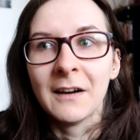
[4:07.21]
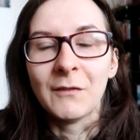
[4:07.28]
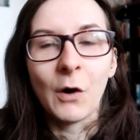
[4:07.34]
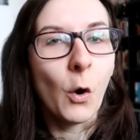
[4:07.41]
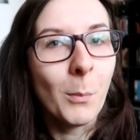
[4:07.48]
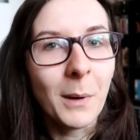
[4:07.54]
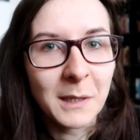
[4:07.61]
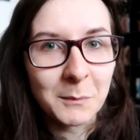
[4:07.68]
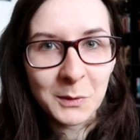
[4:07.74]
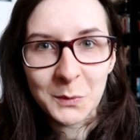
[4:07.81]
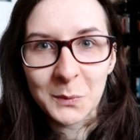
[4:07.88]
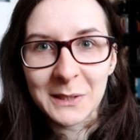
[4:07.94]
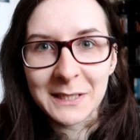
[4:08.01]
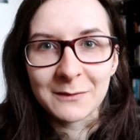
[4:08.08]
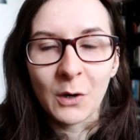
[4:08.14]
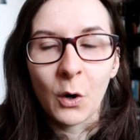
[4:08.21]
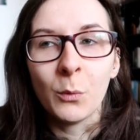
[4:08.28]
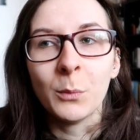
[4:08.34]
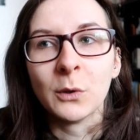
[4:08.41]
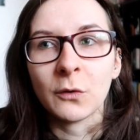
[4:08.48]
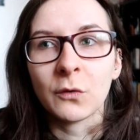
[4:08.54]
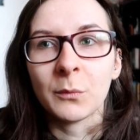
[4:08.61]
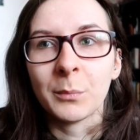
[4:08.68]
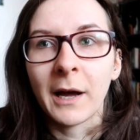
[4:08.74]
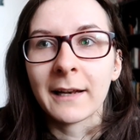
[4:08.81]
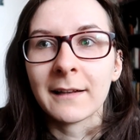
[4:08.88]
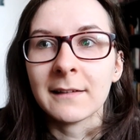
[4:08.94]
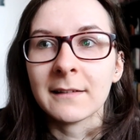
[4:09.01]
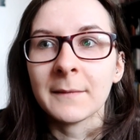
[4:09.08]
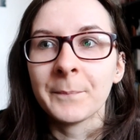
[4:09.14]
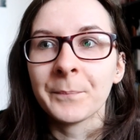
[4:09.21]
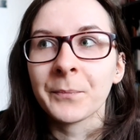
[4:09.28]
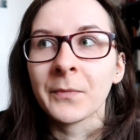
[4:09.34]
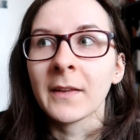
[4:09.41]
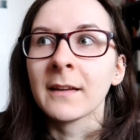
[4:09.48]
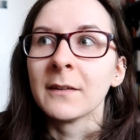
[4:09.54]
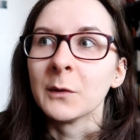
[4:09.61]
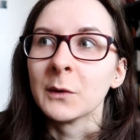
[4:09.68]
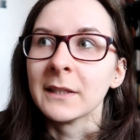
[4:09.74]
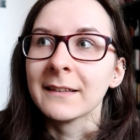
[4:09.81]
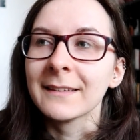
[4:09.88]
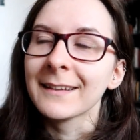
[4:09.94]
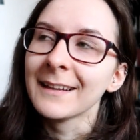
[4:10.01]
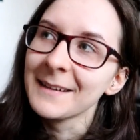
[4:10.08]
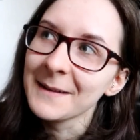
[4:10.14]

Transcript: warum er immer so ist, warum er uns so behandelt. Und das